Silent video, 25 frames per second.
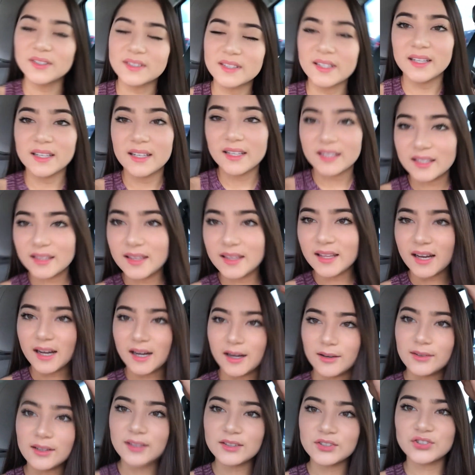Tô saindo aqui
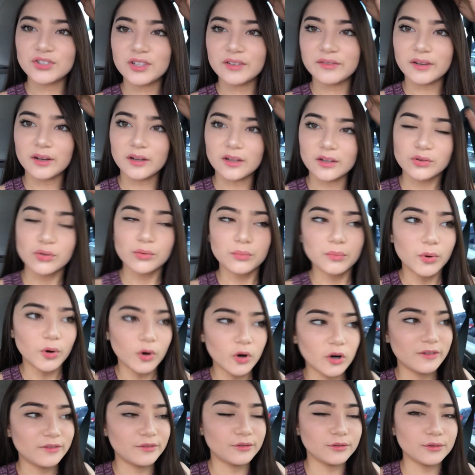da aula, a gente teve aula do
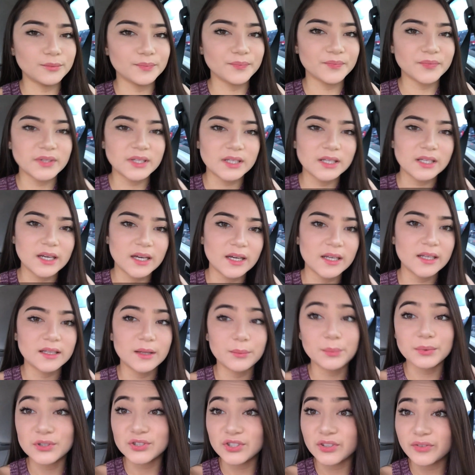Morfo e aí
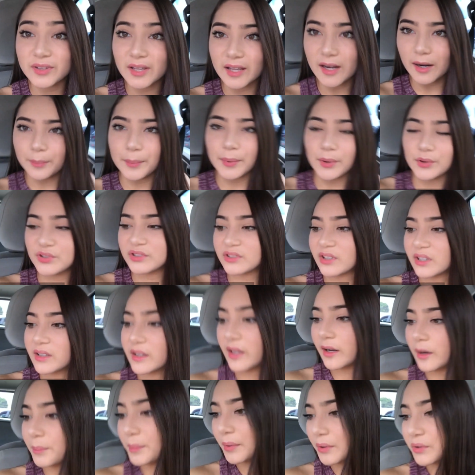depois teve terapêutico, só que
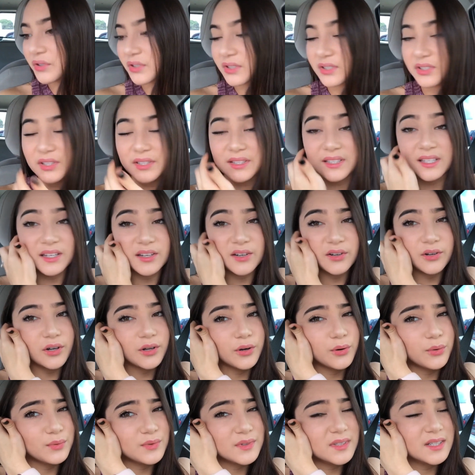terapêutico a gente tá saindo
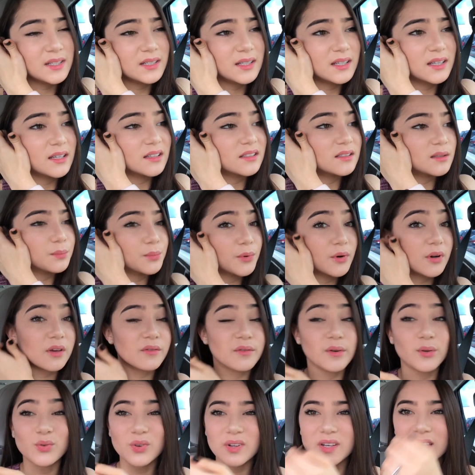agora 11h15 porque
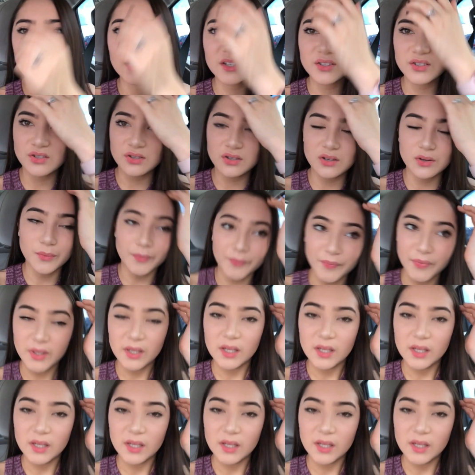faltou energia.